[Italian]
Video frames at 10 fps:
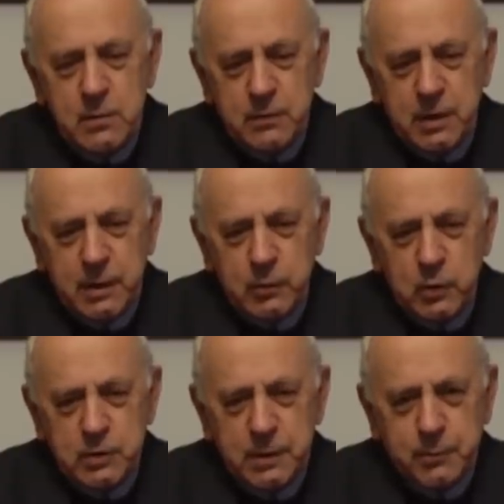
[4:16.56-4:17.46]
diremmo
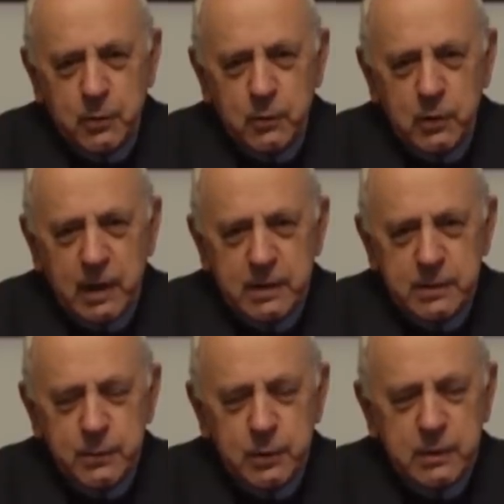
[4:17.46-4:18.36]
così, provocata
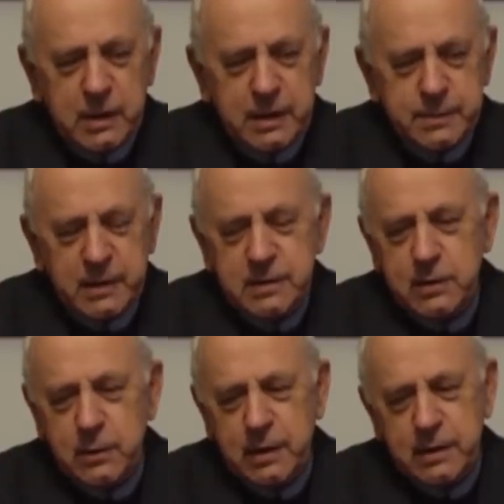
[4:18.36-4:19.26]
un po'
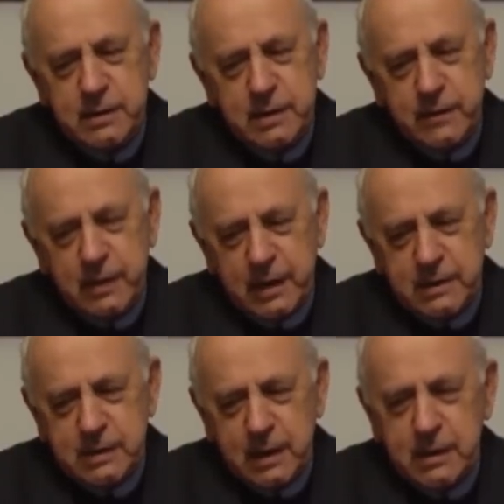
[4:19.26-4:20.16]
dall'espansione di
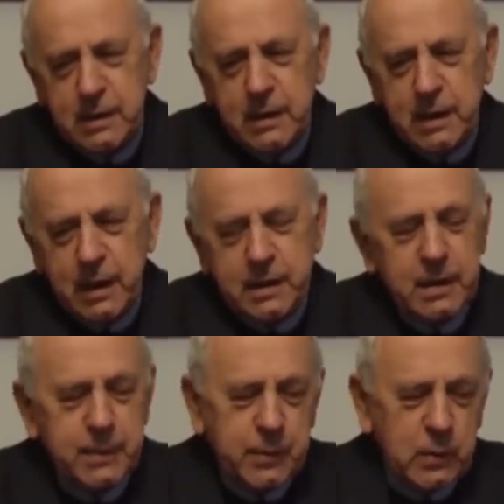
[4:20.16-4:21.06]
Venezia e
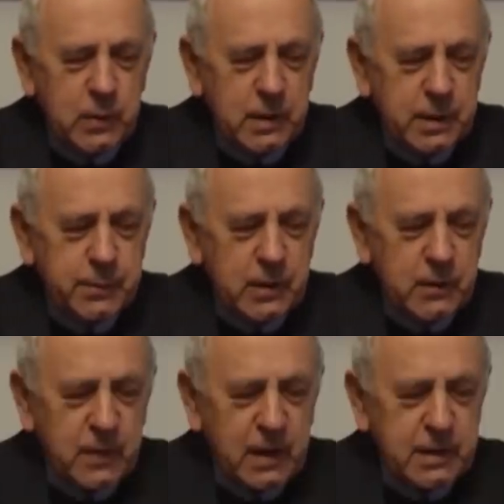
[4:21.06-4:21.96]
dalle paure dei
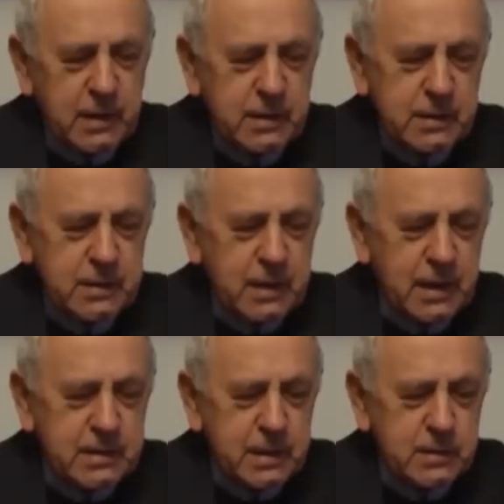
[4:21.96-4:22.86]
padovani di
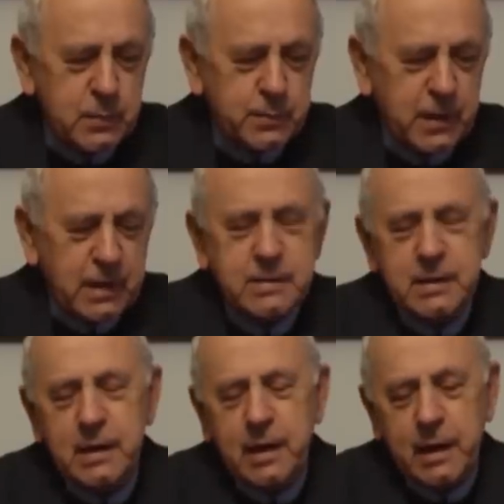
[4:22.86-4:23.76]
essere
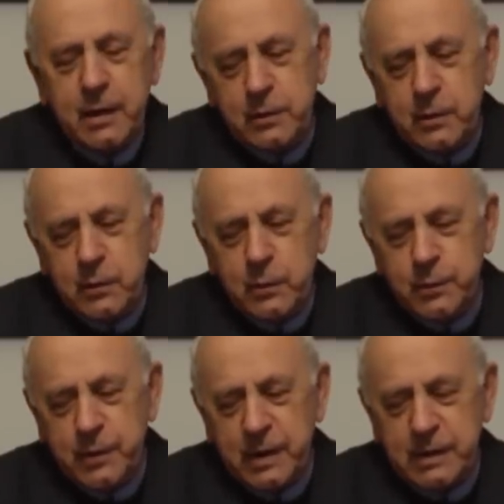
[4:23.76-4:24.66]
soppressi e
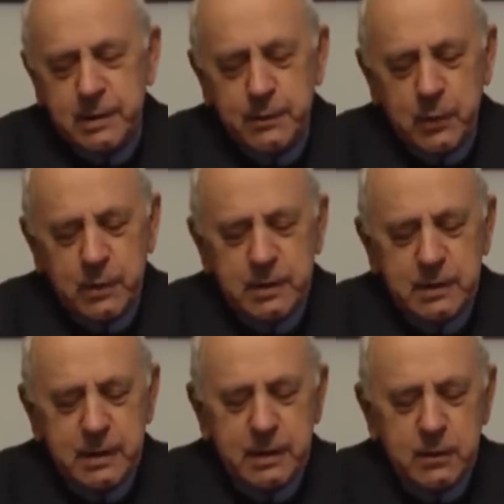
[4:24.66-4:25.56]
compresi poi nel
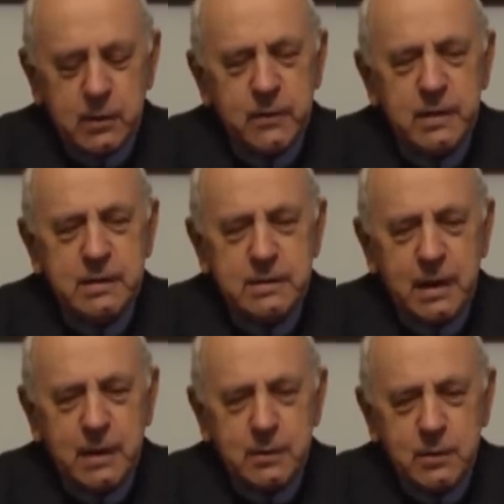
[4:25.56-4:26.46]
territorio
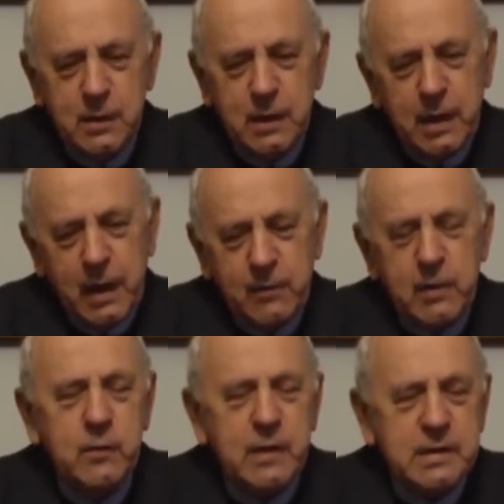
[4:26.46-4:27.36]
veneziano e
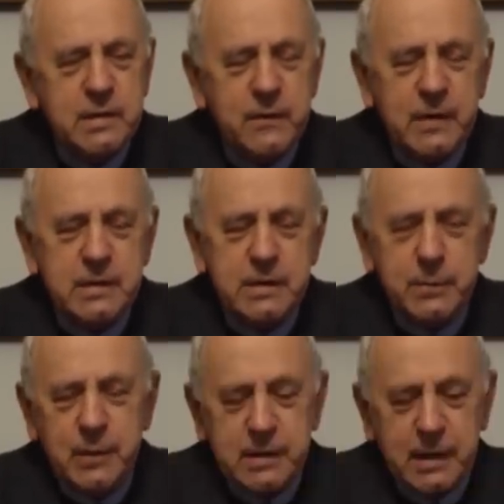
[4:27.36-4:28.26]
volevano essere invece
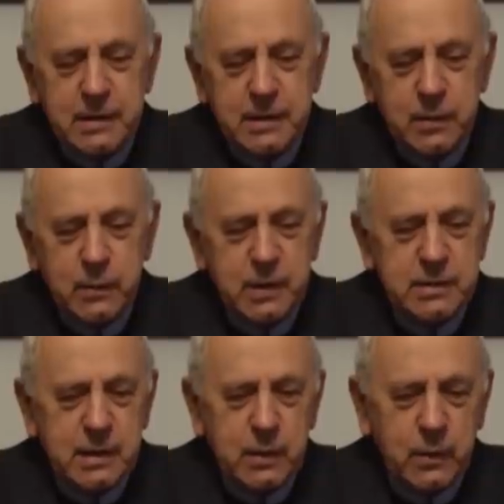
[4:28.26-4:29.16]
indipendenti. Quindi
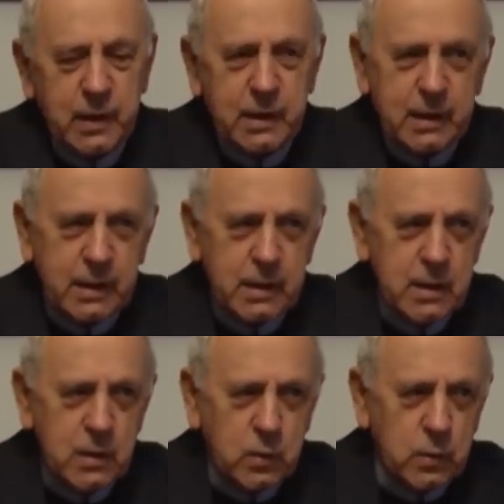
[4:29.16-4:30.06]
c'è la guerra che
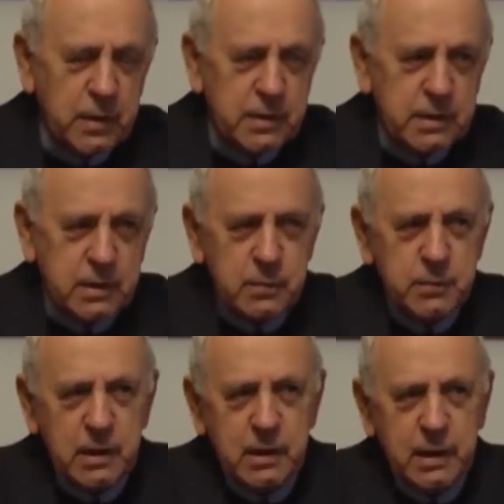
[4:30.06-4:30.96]
comincia nel
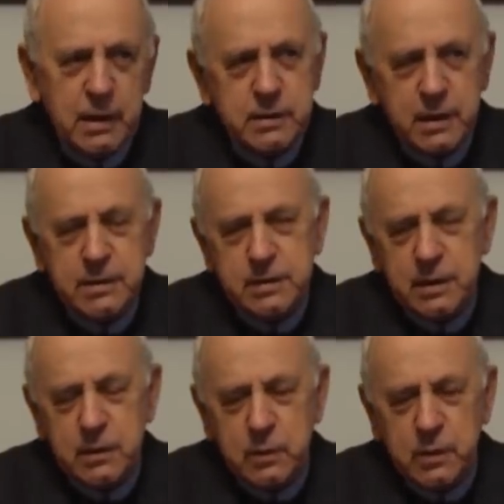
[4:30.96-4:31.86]

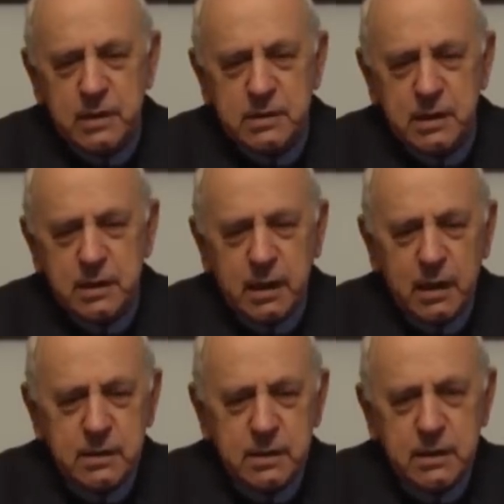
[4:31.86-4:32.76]

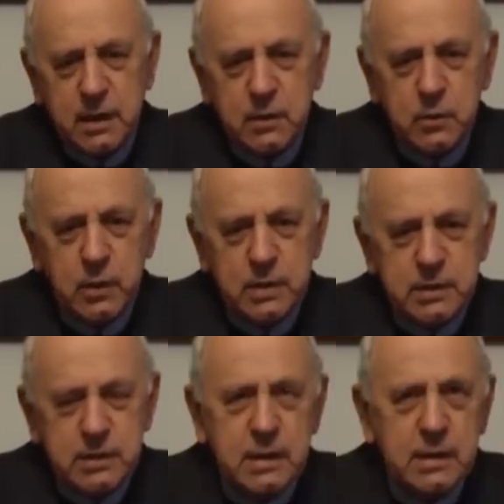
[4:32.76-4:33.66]

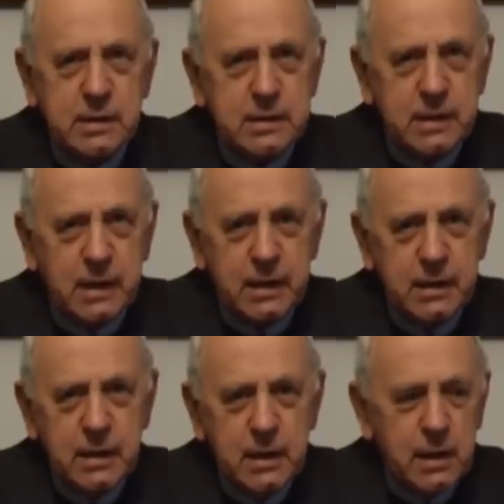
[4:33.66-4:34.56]
1372-73
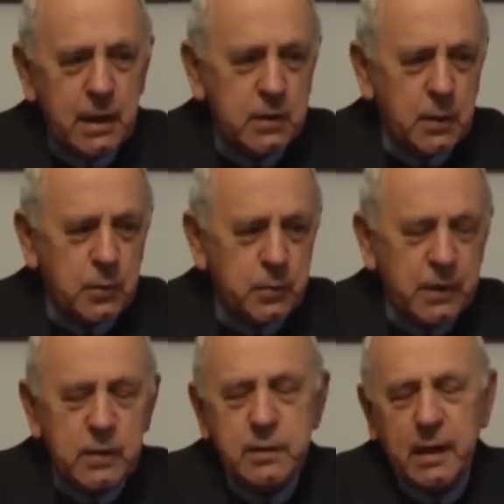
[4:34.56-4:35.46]
e dopo un
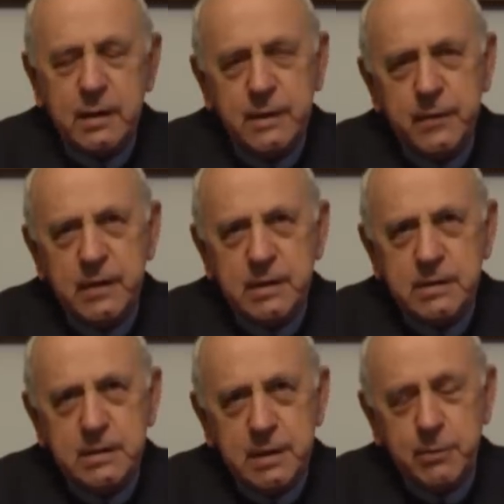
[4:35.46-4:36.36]
paio d'anni
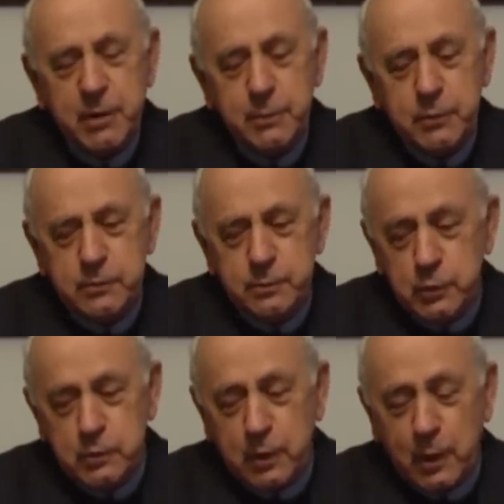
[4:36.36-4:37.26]
finisce sempre
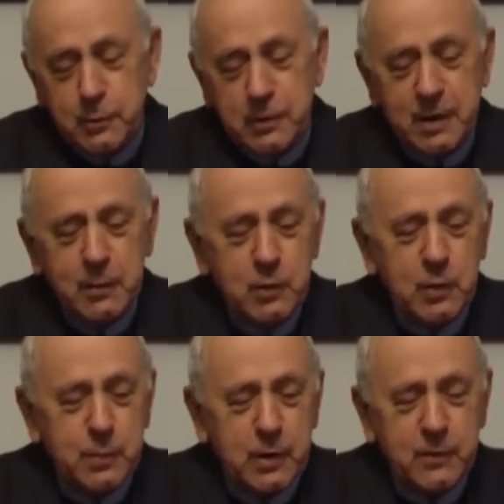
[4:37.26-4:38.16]
purtroppo, diremo noi
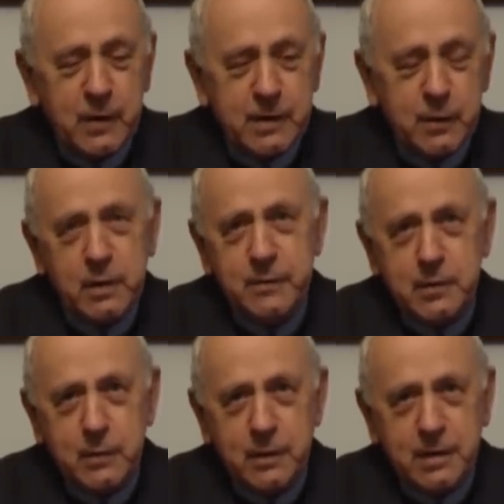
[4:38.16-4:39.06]
padovani, con la
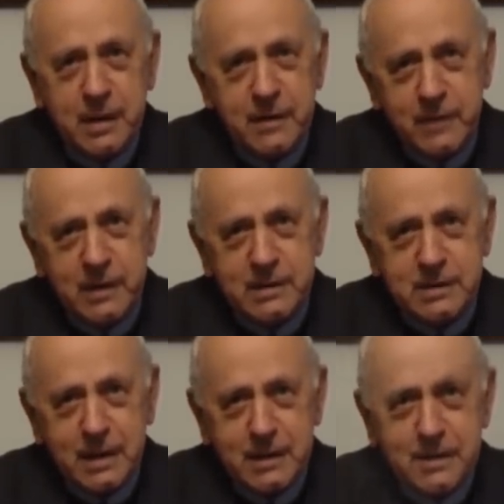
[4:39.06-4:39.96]
vittoria dei
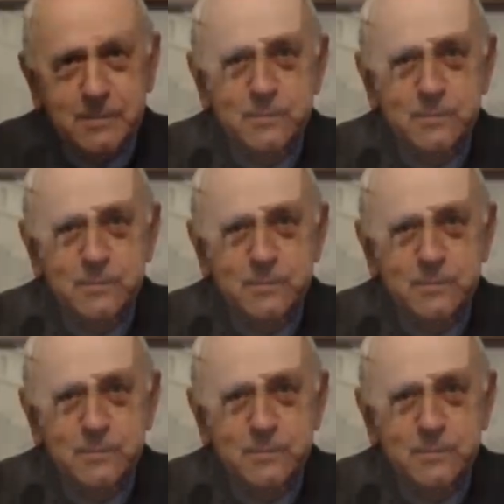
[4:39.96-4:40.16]
veneziani.